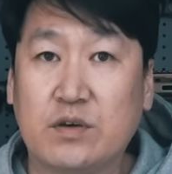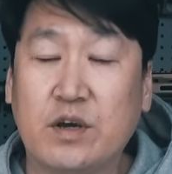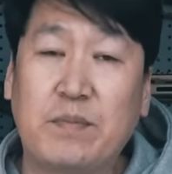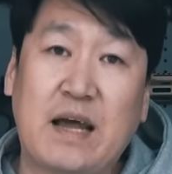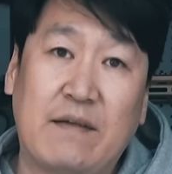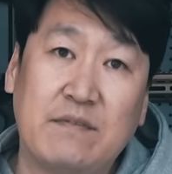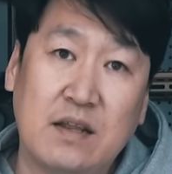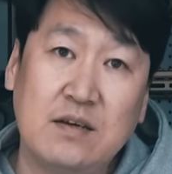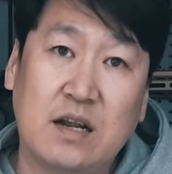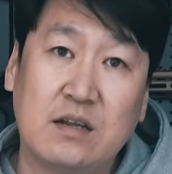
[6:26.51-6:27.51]
격발이 안
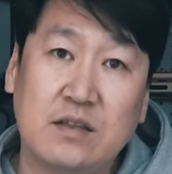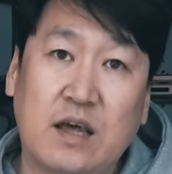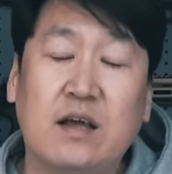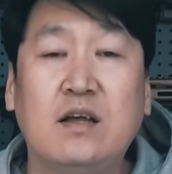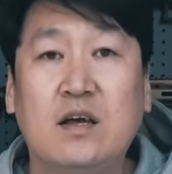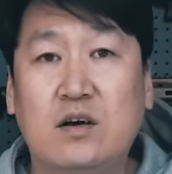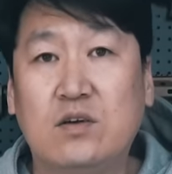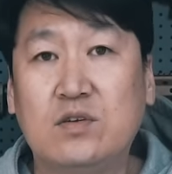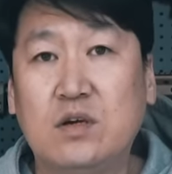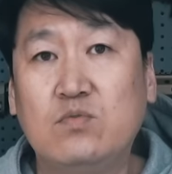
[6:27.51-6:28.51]
되는 건 아닌데
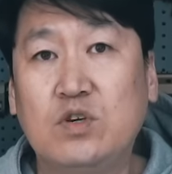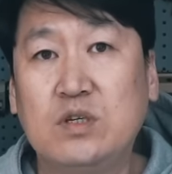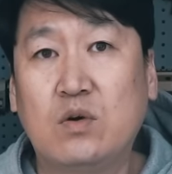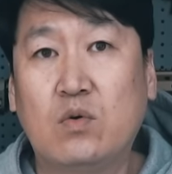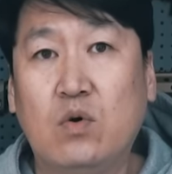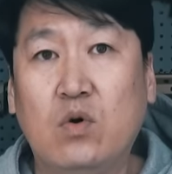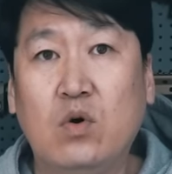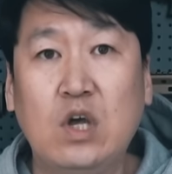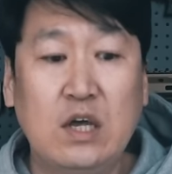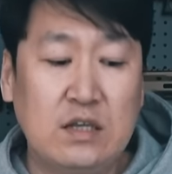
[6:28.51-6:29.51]
어, 트러블이 있었고